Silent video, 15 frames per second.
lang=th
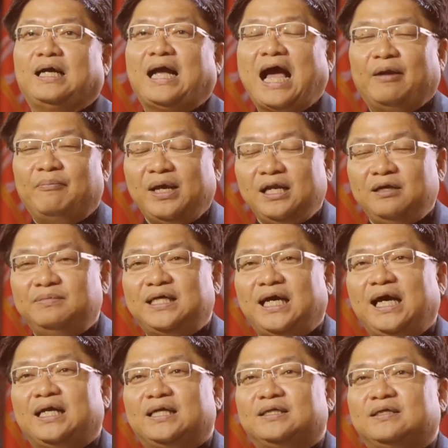การไม่ลืม
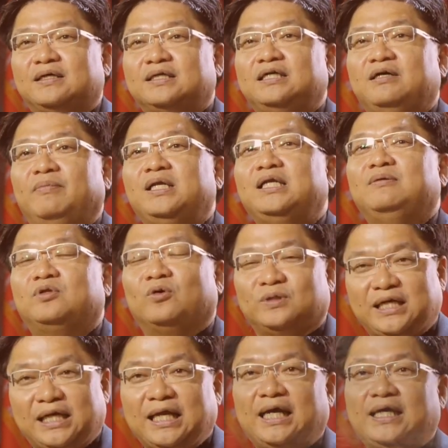ชาติก็คือไม่ลืมธง
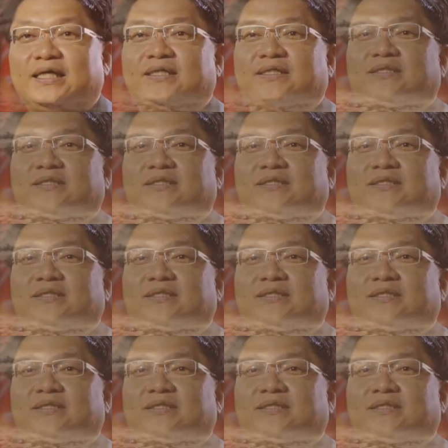ชาติไทย